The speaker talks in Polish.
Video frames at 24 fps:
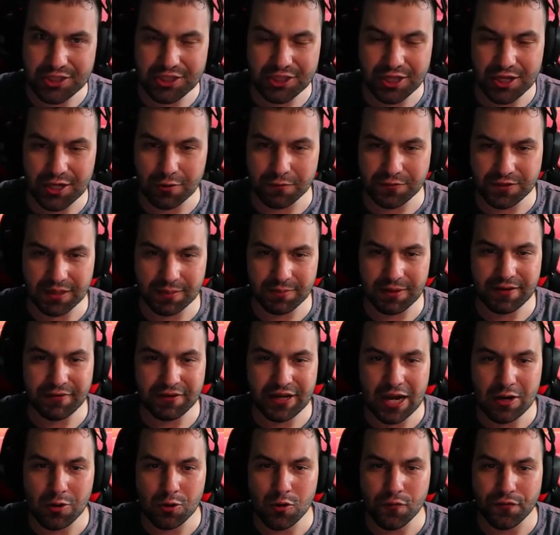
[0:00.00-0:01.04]
trików, czy tam
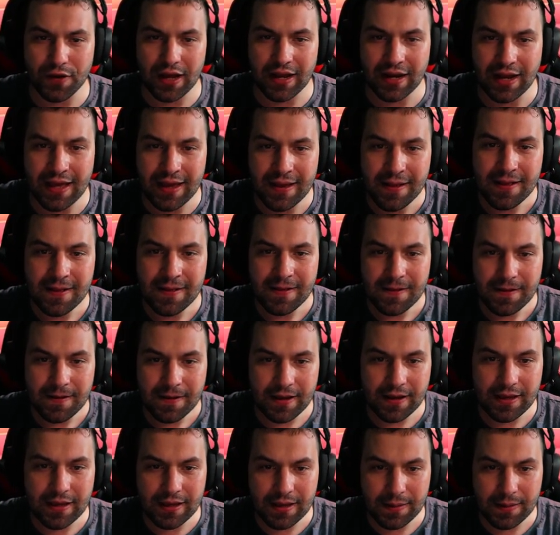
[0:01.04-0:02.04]
lifehacków, ale yy,